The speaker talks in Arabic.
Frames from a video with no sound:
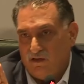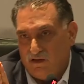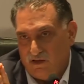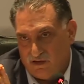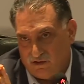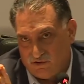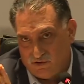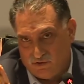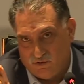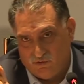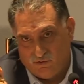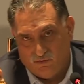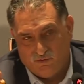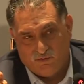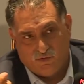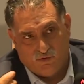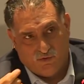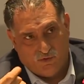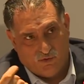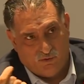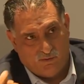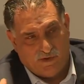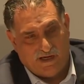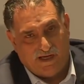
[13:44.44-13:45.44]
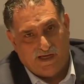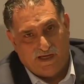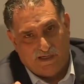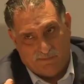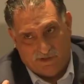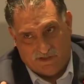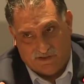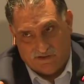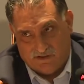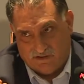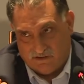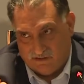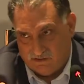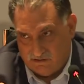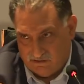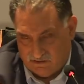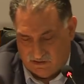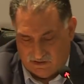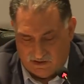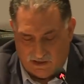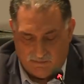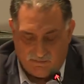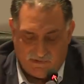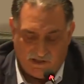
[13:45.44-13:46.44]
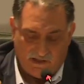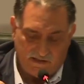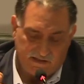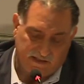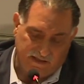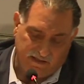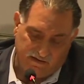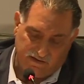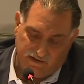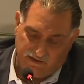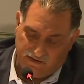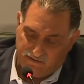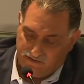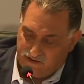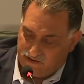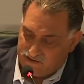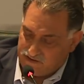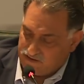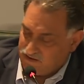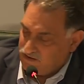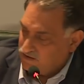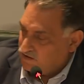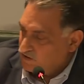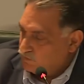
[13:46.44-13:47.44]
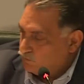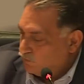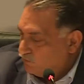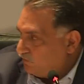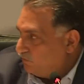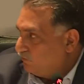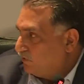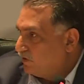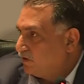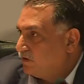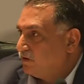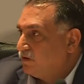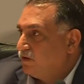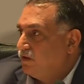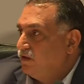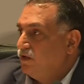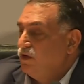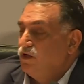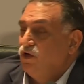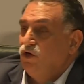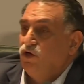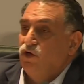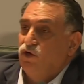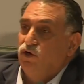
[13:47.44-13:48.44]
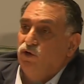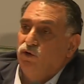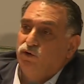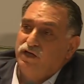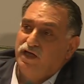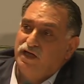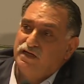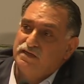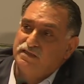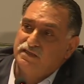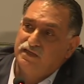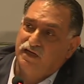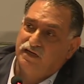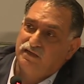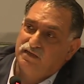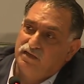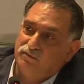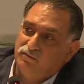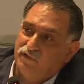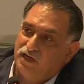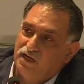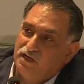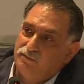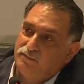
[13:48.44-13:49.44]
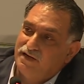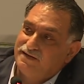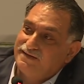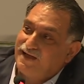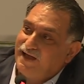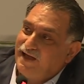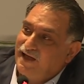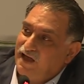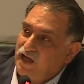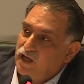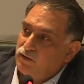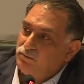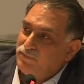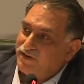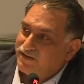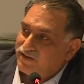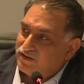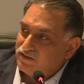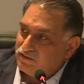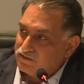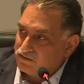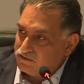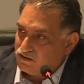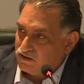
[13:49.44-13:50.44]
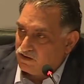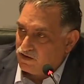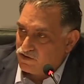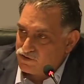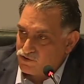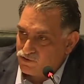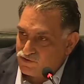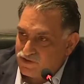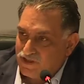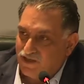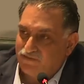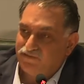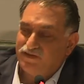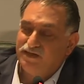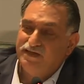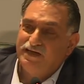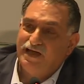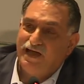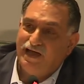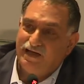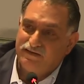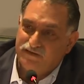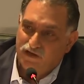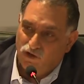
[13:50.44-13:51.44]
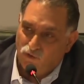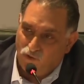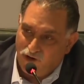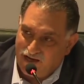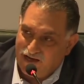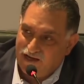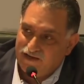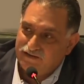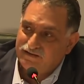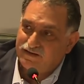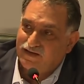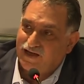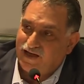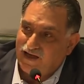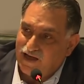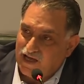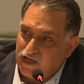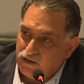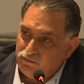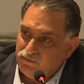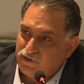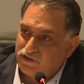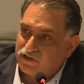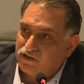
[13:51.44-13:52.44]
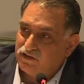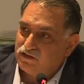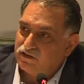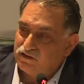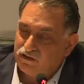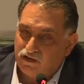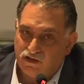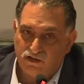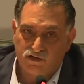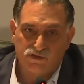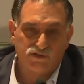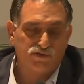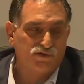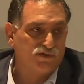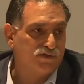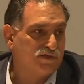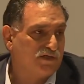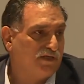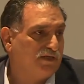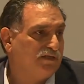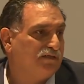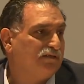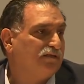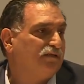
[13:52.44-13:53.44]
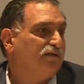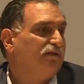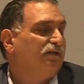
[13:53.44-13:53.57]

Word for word: أرجوكم كونوا معي بالتمييز هذا الذي أستخدمه في الورقة هنا أستخدم كلمة عابرة للتخصصات هي أدوات عابرة للتخصصات